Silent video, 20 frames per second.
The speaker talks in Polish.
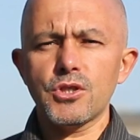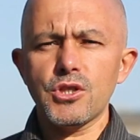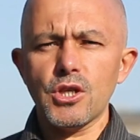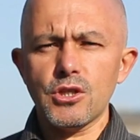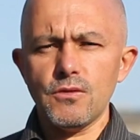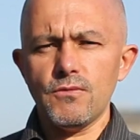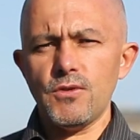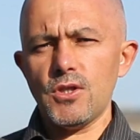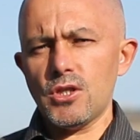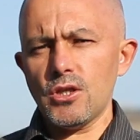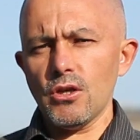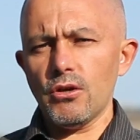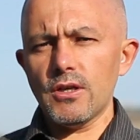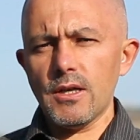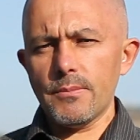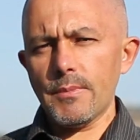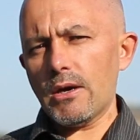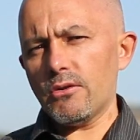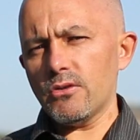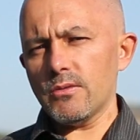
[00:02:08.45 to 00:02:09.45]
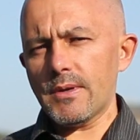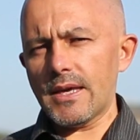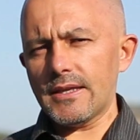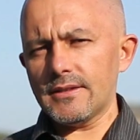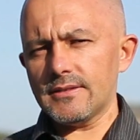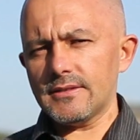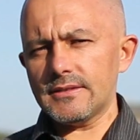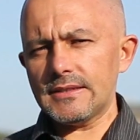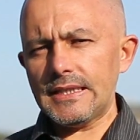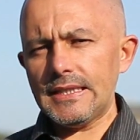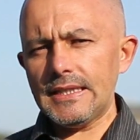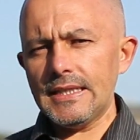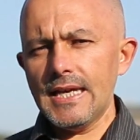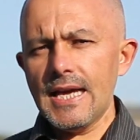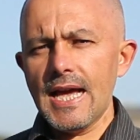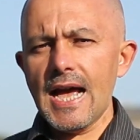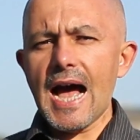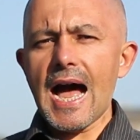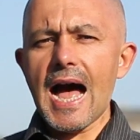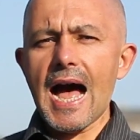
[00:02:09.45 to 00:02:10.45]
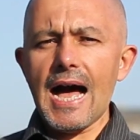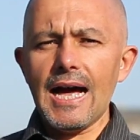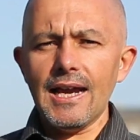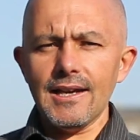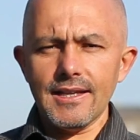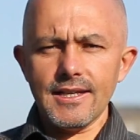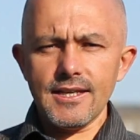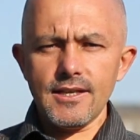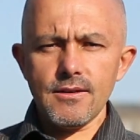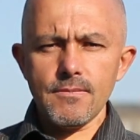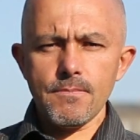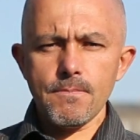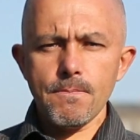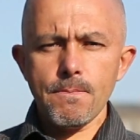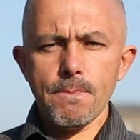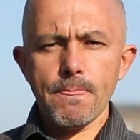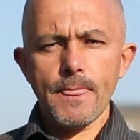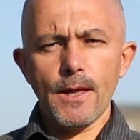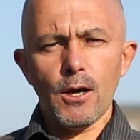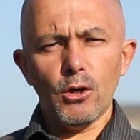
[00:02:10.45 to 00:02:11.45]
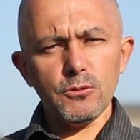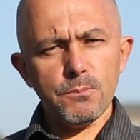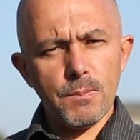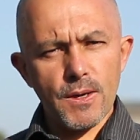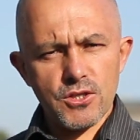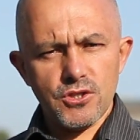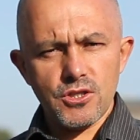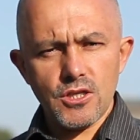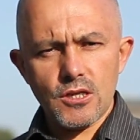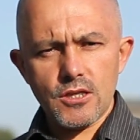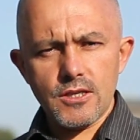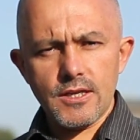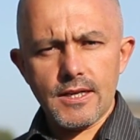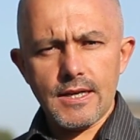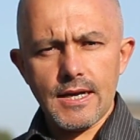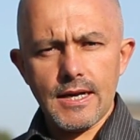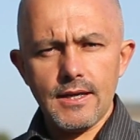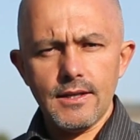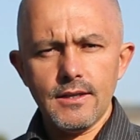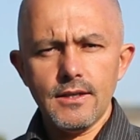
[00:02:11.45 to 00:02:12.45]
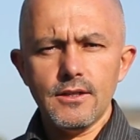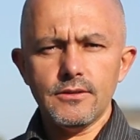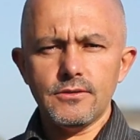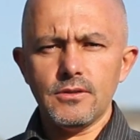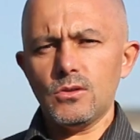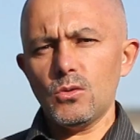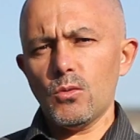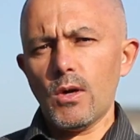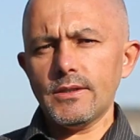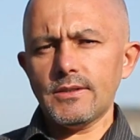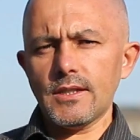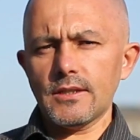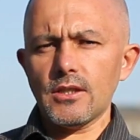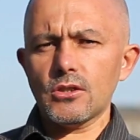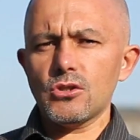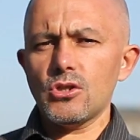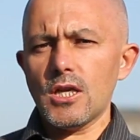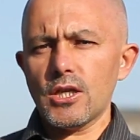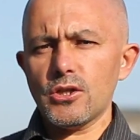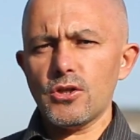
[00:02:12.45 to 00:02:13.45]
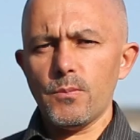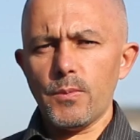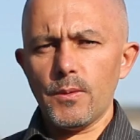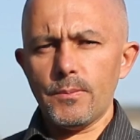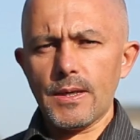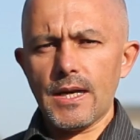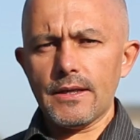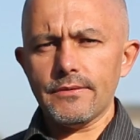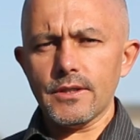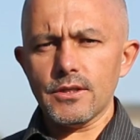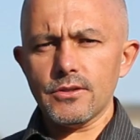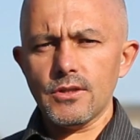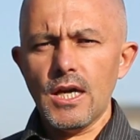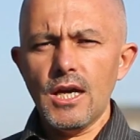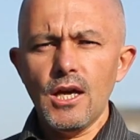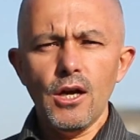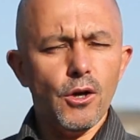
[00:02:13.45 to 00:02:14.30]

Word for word: Rzeczywiście one miały miejsce, ale od października sytuacja zaczyna się poprawiać.